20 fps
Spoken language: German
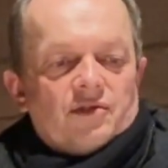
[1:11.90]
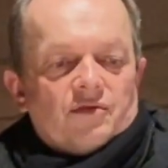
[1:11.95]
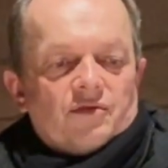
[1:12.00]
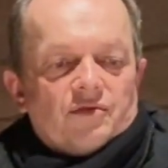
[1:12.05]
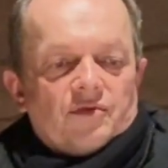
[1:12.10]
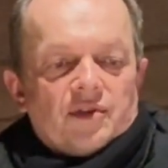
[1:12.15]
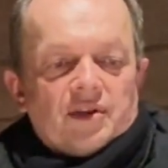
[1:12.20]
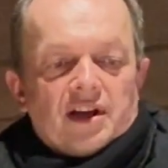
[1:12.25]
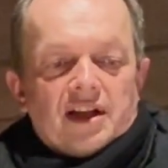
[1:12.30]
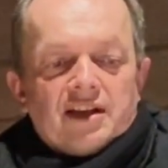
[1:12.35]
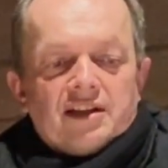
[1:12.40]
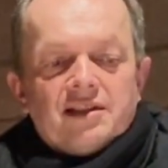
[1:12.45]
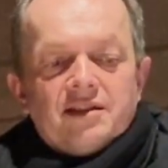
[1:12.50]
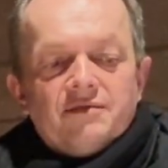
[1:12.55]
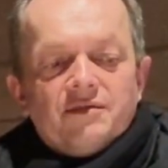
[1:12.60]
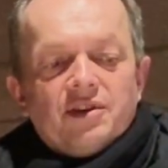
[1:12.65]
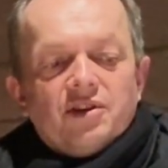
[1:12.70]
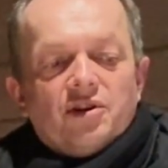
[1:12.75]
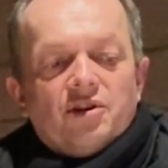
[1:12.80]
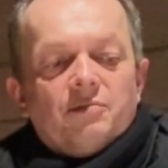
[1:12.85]

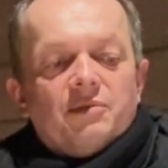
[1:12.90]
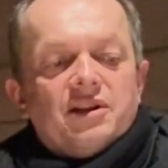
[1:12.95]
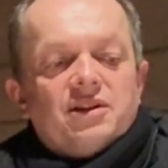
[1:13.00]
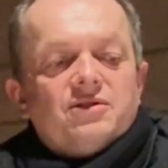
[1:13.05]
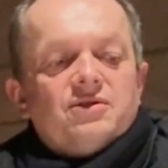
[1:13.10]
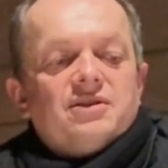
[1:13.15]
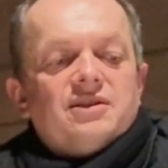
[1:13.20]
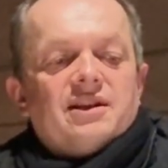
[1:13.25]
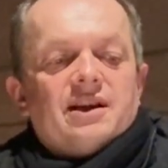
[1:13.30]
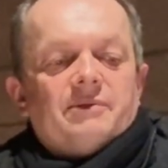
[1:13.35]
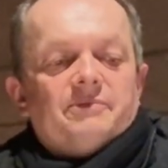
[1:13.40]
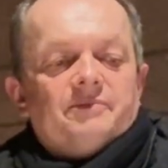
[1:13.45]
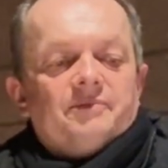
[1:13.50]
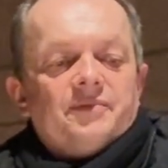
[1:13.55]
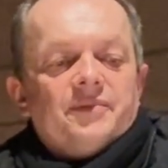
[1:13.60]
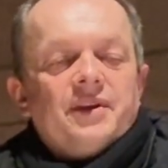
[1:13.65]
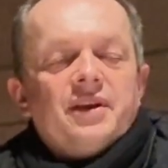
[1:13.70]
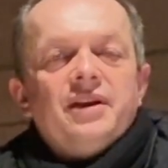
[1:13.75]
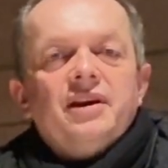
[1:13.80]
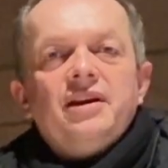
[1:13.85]
Verlassen wir nochmal zusammen.
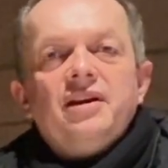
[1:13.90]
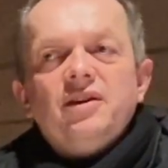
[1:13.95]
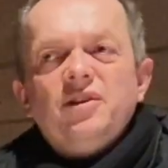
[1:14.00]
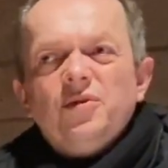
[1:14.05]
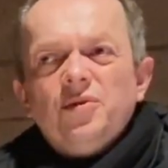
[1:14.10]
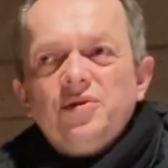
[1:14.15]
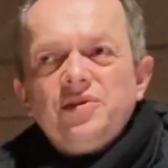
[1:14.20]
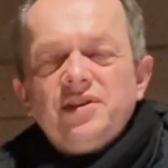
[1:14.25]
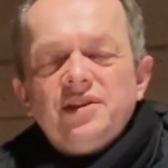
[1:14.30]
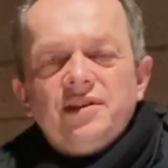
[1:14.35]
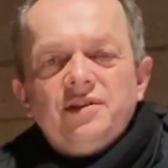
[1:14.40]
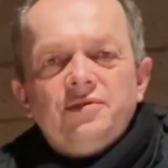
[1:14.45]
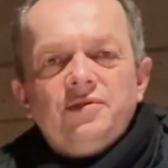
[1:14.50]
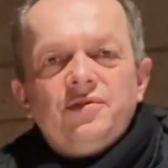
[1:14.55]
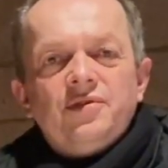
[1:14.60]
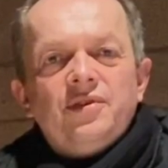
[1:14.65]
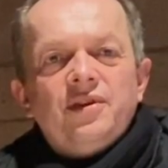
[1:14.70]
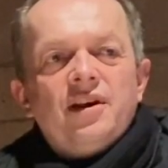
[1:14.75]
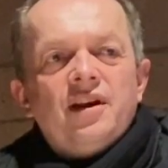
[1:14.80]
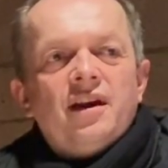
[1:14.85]
Josef,
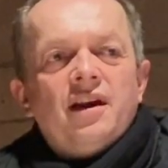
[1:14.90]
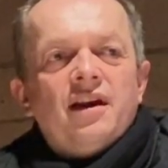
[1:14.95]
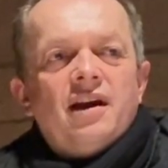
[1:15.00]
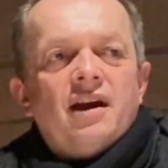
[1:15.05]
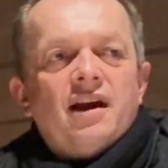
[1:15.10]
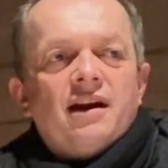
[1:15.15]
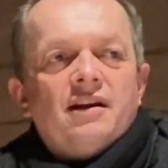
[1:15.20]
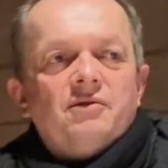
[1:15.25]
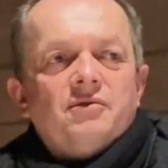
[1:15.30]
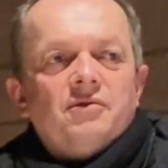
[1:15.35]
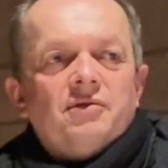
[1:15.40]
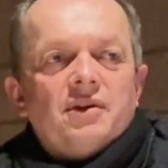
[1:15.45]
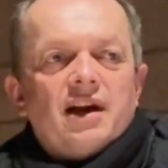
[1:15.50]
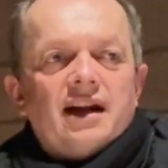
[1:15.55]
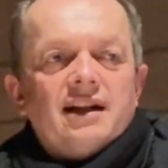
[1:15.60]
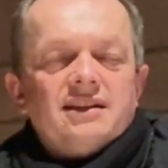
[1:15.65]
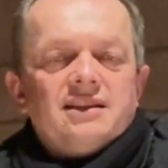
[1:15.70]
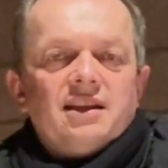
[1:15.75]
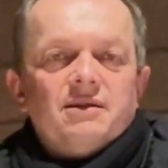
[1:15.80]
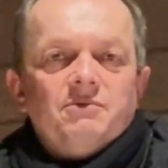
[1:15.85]

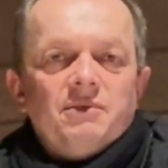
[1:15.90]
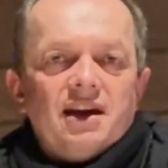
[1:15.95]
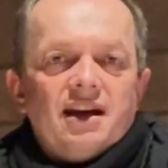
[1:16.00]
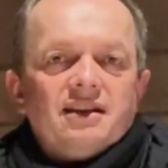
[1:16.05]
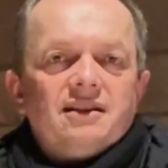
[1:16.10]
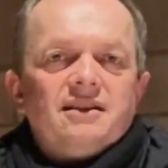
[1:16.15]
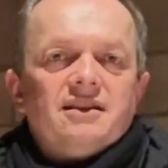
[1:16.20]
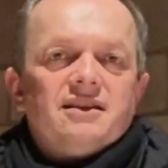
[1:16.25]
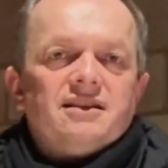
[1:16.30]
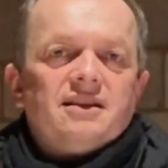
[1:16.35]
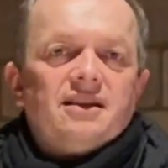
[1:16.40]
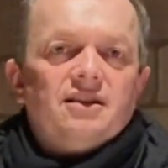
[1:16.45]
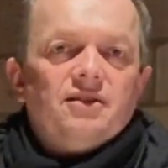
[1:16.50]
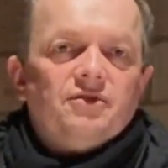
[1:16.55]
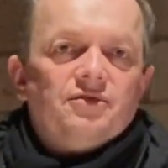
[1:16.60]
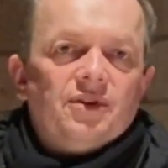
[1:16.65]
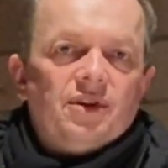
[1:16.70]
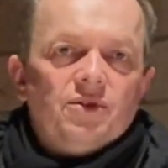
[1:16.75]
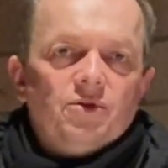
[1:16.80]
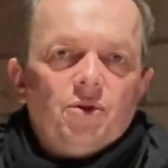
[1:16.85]
als er merkte, dass seine
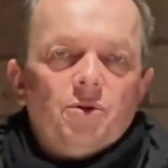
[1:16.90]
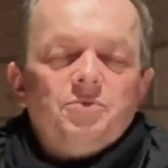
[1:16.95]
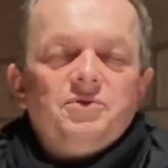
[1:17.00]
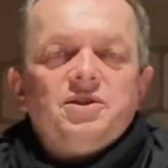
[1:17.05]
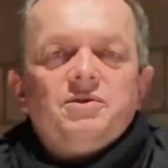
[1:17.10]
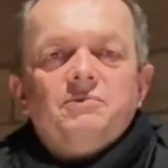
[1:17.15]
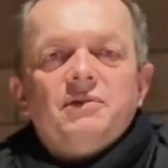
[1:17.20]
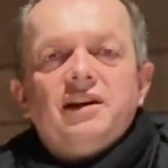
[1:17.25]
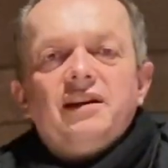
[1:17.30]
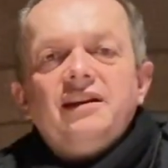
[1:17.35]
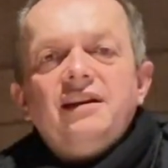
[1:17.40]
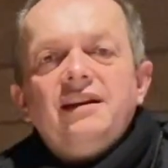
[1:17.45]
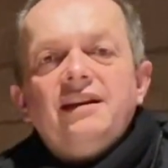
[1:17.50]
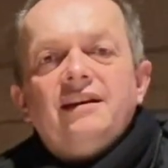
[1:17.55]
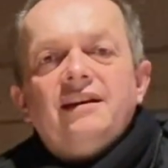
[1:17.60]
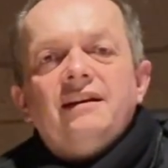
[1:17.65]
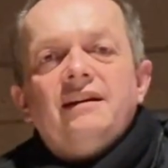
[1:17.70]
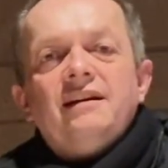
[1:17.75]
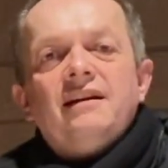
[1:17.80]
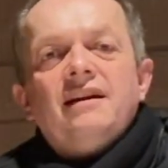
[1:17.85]
Verlobte
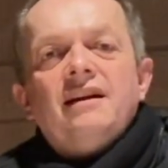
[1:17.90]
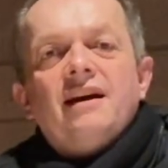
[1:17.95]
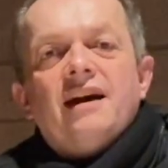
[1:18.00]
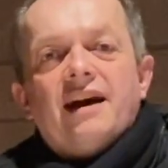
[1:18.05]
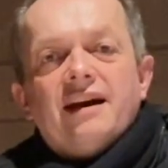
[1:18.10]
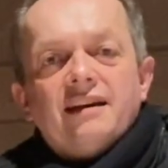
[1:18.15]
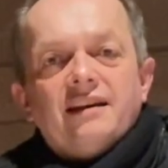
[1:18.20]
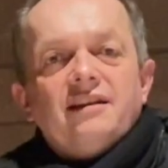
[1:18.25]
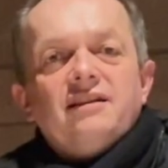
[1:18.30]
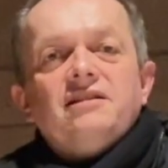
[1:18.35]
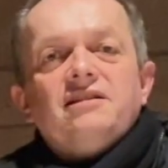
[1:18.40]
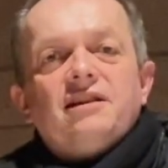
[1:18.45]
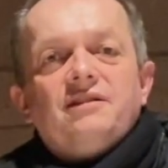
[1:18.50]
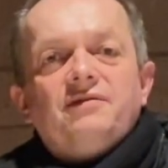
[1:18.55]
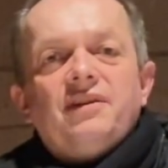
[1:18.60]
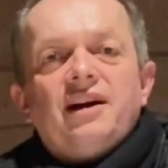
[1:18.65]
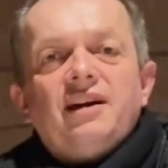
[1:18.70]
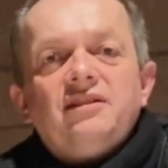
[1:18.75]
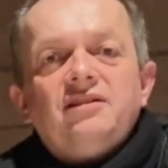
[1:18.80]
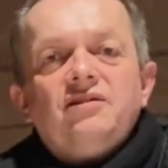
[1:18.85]
Maria ein Kind
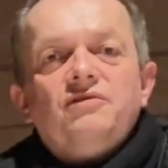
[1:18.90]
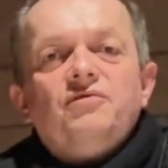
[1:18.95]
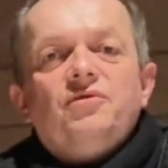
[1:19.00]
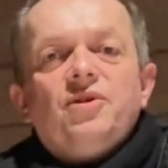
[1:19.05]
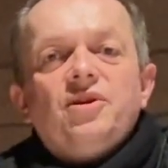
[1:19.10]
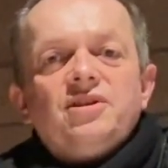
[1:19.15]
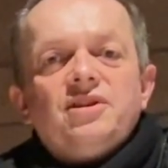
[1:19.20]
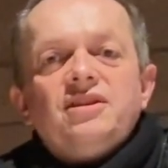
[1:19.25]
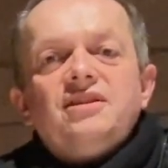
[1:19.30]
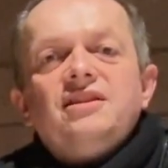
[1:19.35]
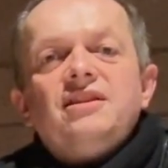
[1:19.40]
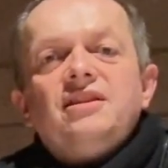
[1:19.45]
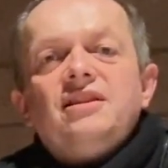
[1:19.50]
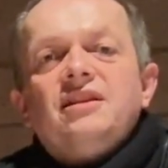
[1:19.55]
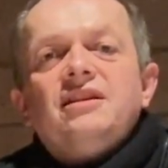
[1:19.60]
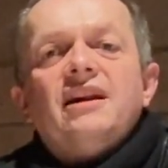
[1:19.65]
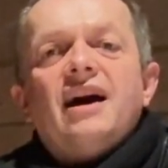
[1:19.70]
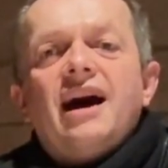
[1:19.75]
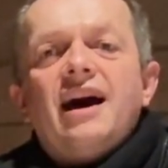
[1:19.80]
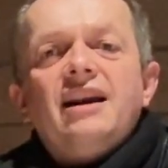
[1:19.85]
erwartet, wollte sich
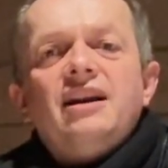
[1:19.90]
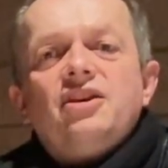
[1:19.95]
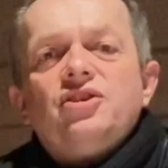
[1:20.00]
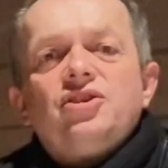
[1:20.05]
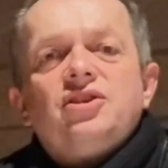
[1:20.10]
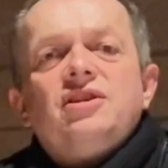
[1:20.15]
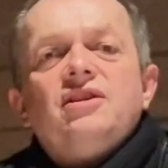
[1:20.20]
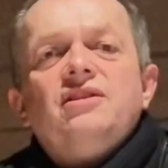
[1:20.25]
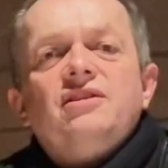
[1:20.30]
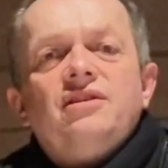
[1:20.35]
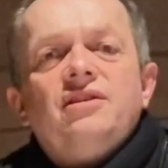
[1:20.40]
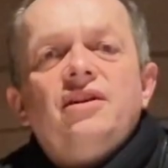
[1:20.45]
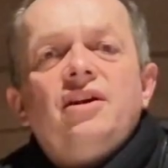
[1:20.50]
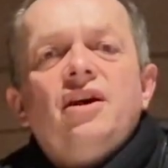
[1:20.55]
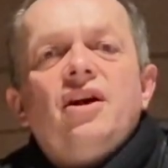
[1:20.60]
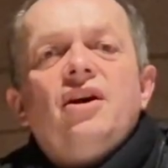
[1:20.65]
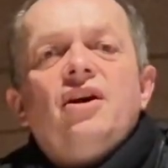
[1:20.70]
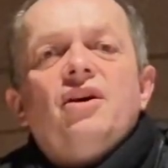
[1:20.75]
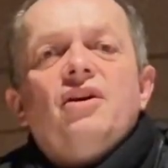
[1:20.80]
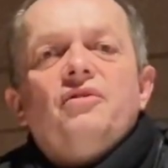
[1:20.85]
in aller Stille
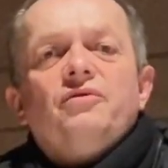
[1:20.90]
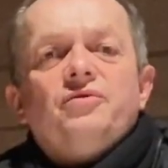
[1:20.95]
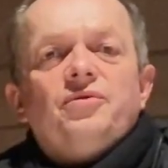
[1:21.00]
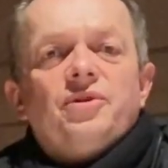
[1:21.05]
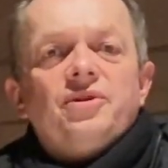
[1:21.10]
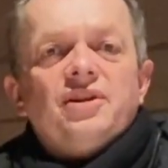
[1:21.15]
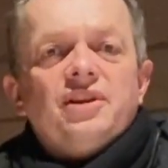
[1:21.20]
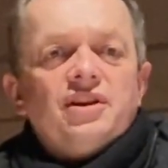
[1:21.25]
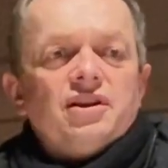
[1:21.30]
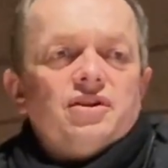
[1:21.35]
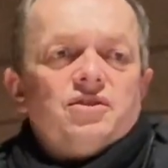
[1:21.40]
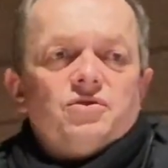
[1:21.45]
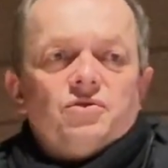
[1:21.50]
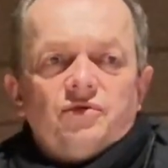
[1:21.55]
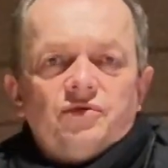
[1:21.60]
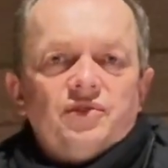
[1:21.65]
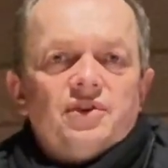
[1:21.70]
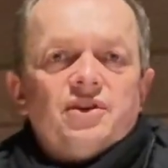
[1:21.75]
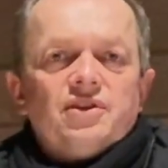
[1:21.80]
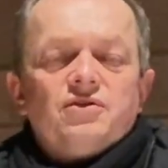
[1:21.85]
von ihr,
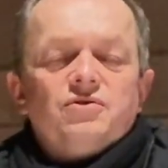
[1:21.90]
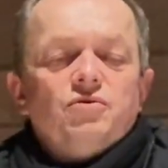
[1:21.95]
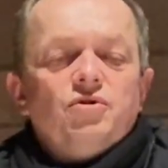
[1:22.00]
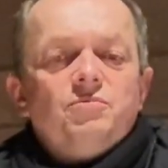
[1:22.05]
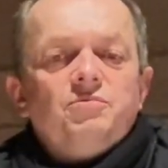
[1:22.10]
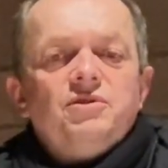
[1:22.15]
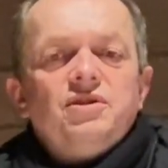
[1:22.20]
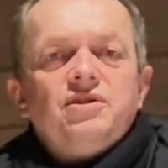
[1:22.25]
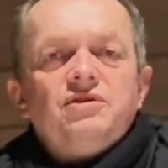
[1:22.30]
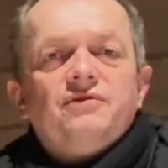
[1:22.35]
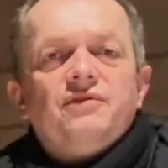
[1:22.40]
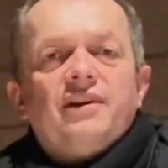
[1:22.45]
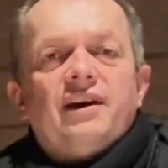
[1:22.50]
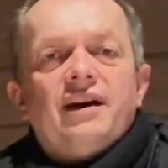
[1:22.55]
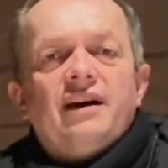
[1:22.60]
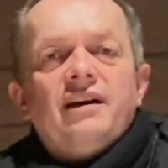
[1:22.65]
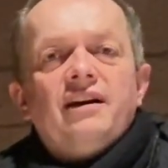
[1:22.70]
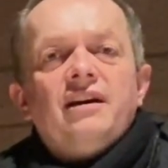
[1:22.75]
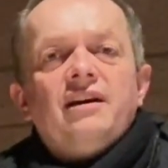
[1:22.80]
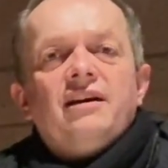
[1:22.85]
so wie es üblich
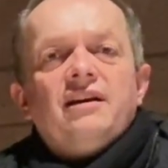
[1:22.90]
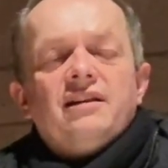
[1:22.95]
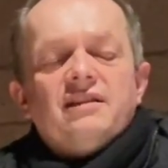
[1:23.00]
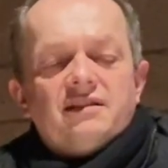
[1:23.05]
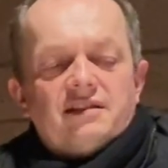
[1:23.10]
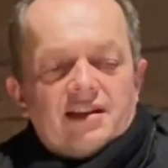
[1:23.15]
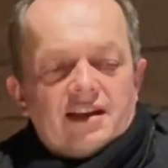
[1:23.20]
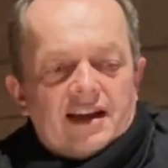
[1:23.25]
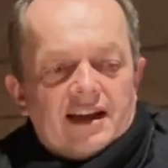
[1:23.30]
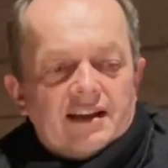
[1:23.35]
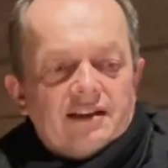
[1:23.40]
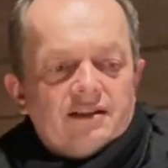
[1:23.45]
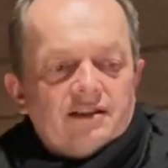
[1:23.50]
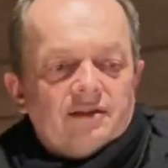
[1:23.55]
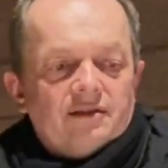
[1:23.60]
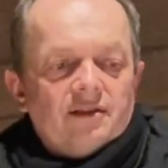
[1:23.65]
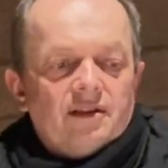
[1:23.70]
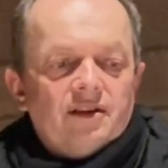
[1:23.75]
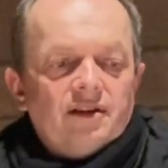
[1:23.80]
war, trennen.